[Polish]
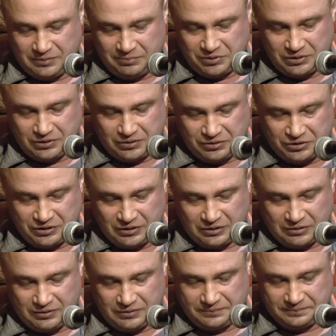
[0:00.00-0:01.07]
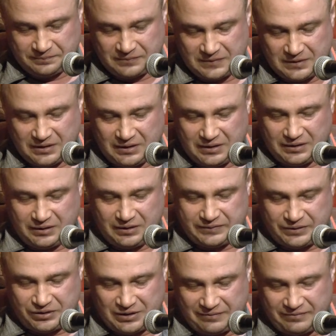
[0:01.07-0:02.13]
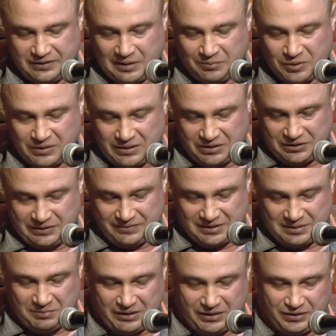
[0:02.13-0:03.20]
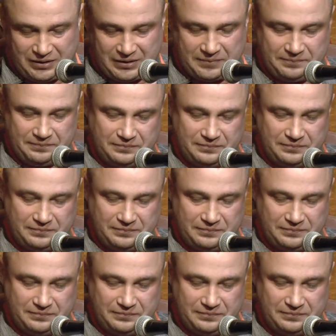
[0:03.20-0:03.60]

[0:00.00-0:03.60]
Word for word: gdy przychodzi On, Krysia w demona się zmienia.